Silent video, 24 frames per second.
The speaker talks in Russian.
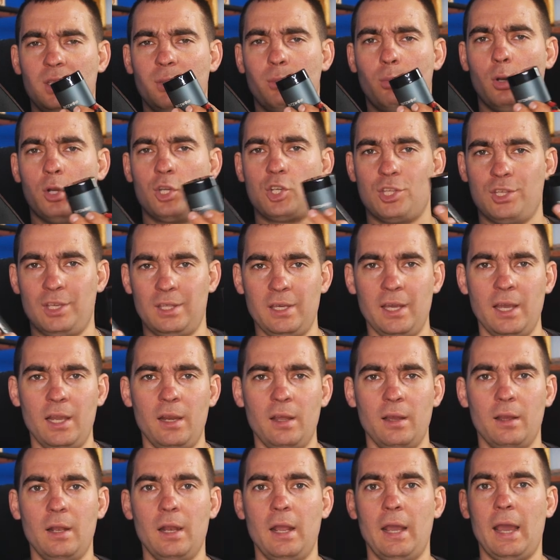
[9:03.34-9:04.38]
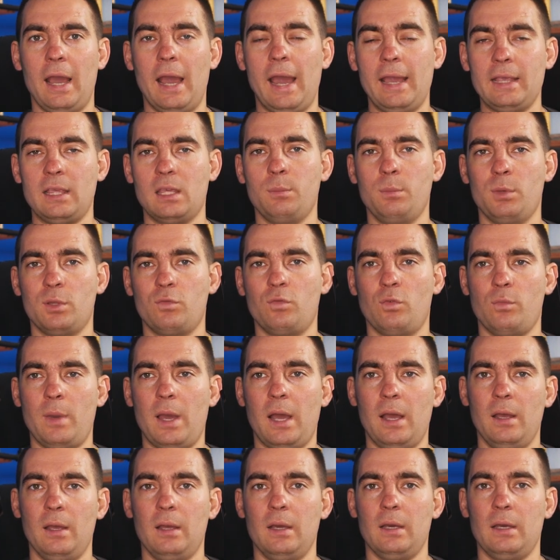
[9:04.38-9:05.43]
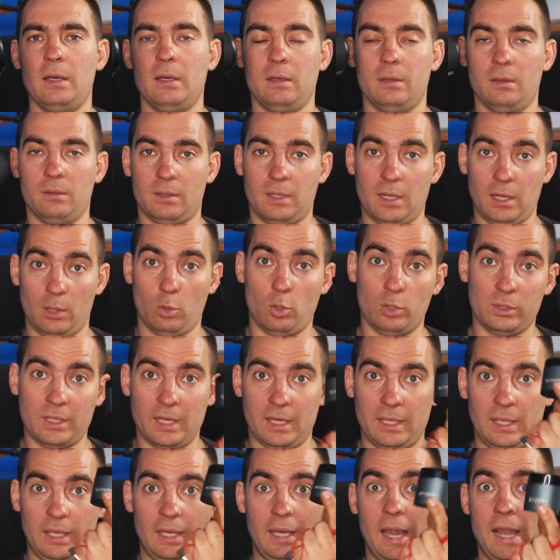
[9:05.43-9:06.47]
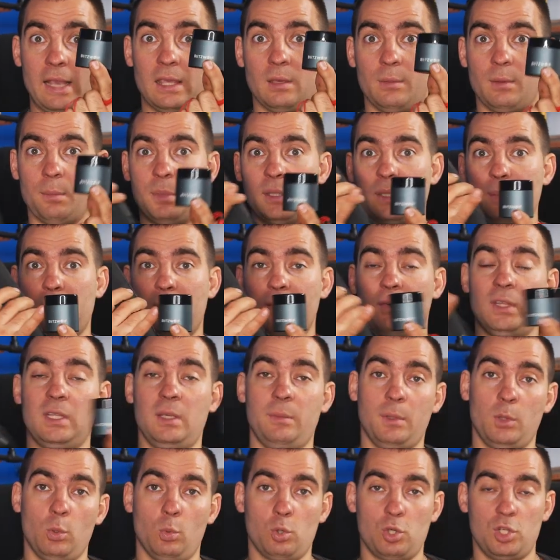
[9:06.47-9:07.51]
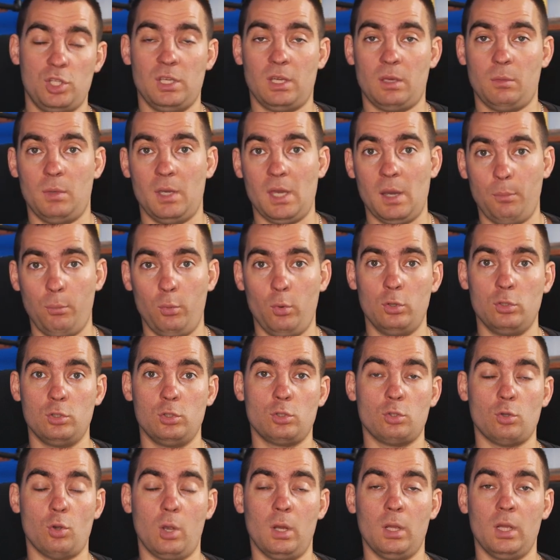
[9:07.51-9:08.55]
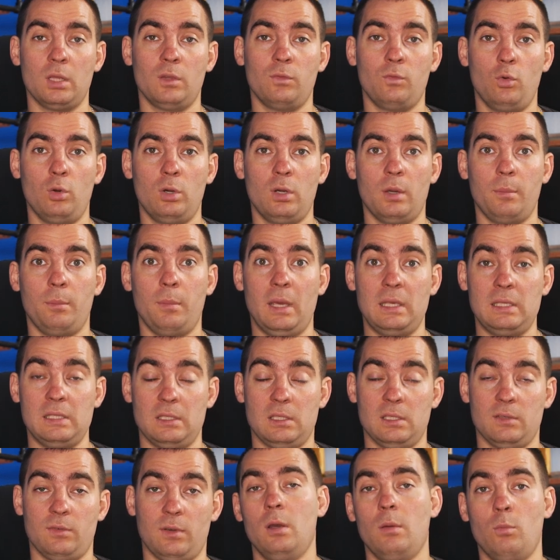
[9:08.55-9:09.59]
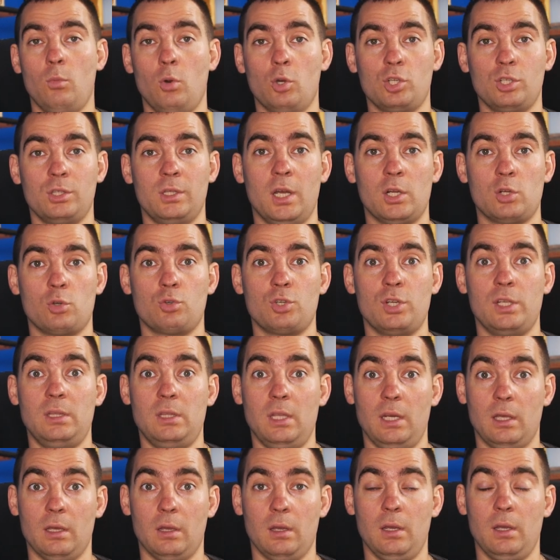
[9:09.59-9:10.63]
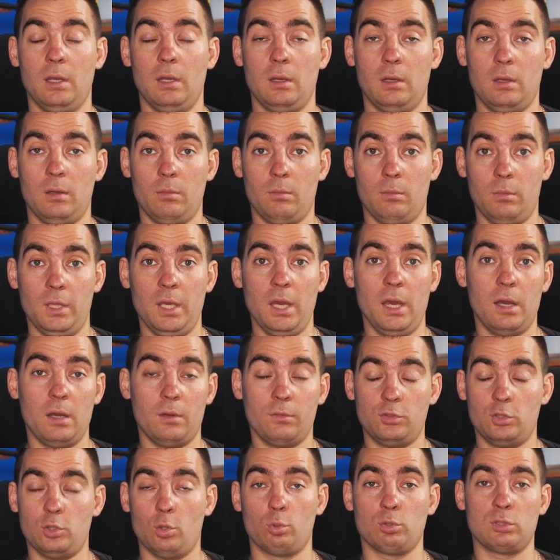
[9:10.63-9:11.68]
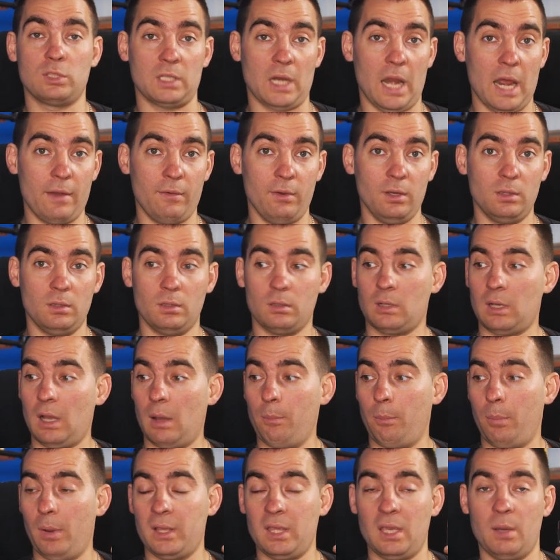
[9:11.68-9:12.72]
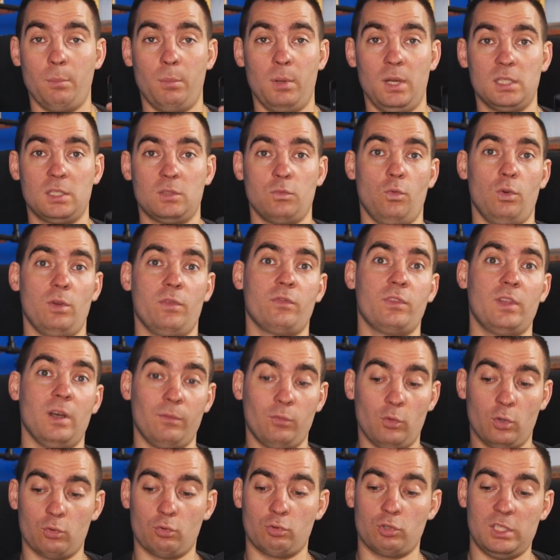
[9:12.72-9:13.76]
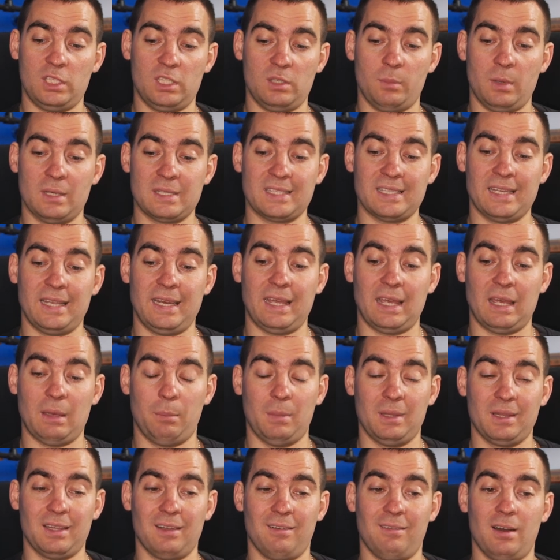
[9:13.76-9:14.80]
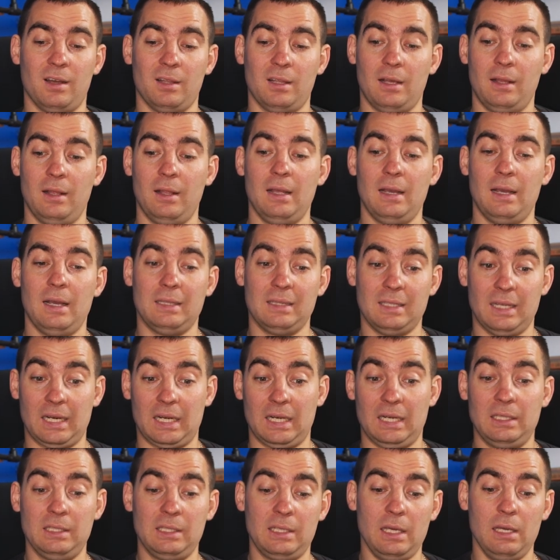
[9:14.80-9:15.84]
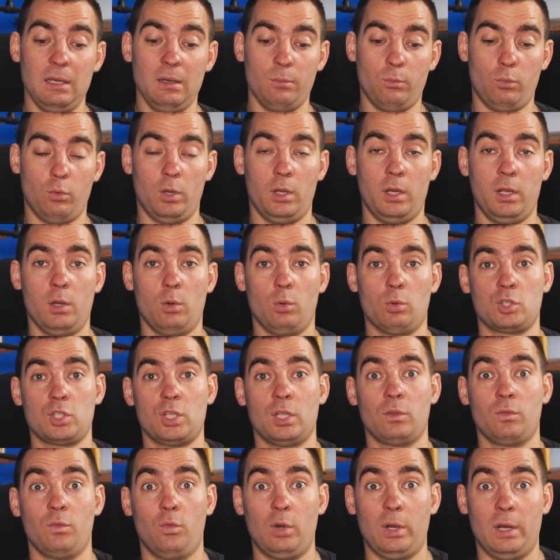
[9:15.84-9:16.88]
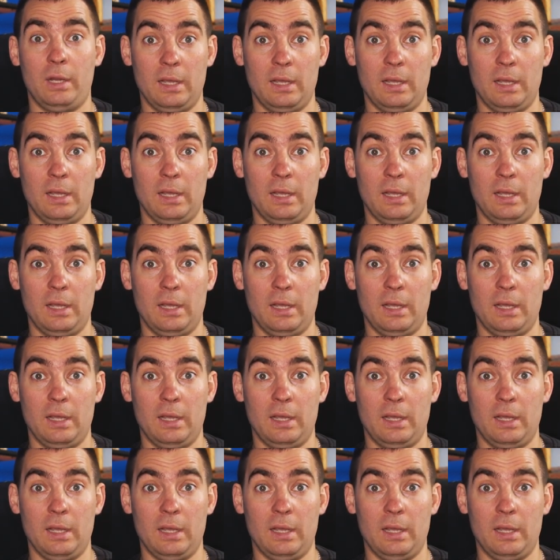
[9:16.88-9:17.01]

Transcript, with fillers: не больше недели. Этими двумя э, колонкой и этими беспроводными наушниками я пользуюсь около двух месяцев, может даже уже и три. Меня все устраивает. Компания Blitzwolf давно уже себя зарекомендовала на рынке, более уже двух